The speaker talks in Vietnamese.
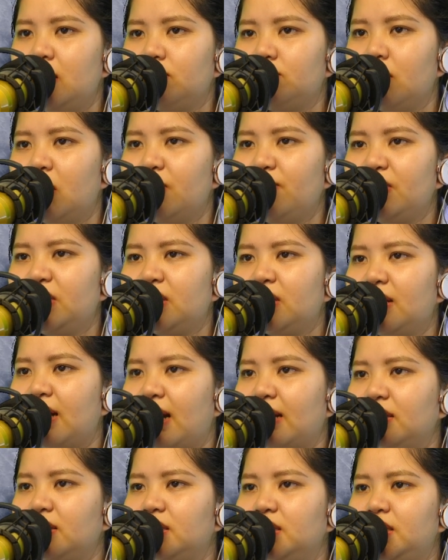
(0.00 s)
bởi vì
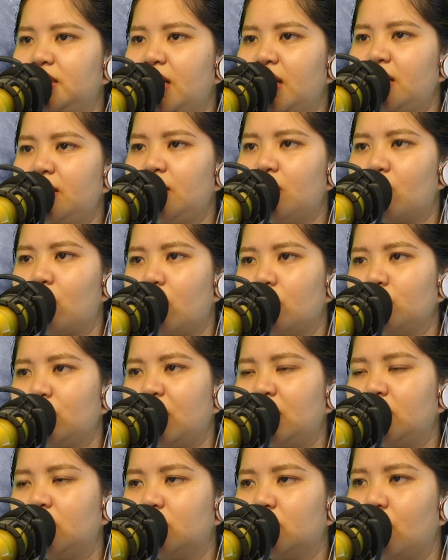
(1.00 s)
tất cả người chết đều khó
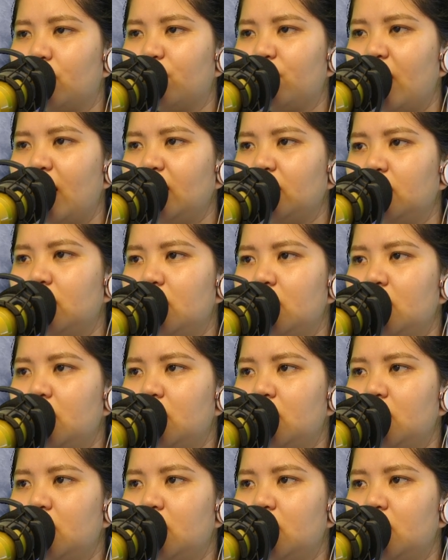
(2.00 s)
thoát được độc phát,